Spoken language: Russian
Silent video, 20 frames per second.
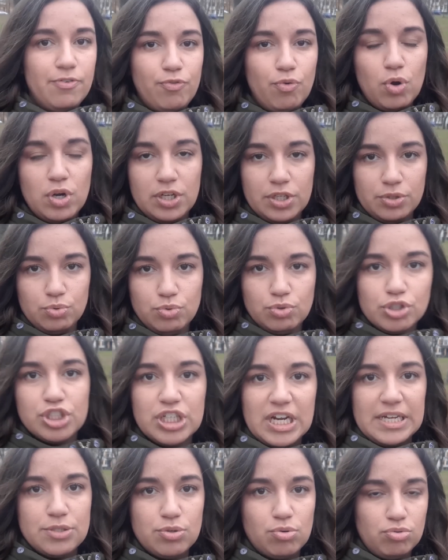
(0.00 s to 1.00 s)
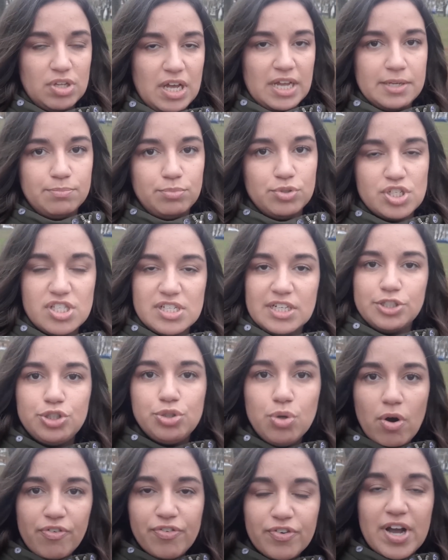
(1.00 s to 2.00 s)
волен уезжать куда-нибудь с
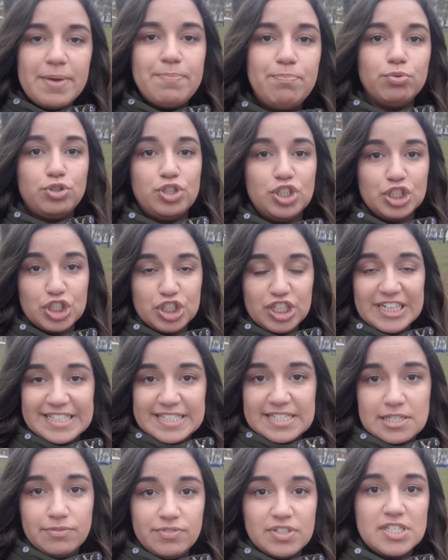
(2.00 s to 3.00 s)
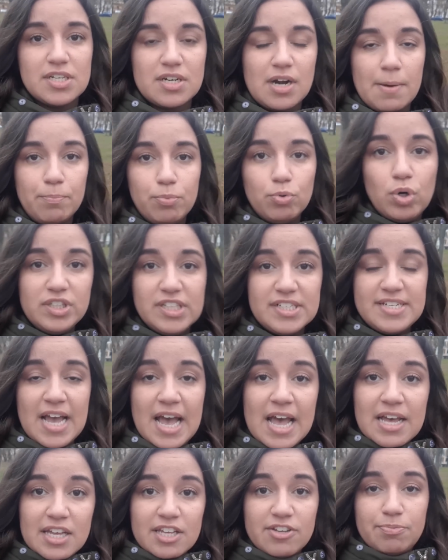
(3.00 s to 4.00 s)
ночевкой, путешествовать, работать.
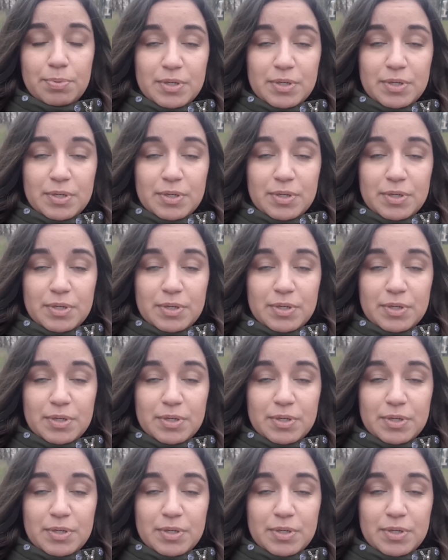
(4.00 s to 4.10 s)
И, в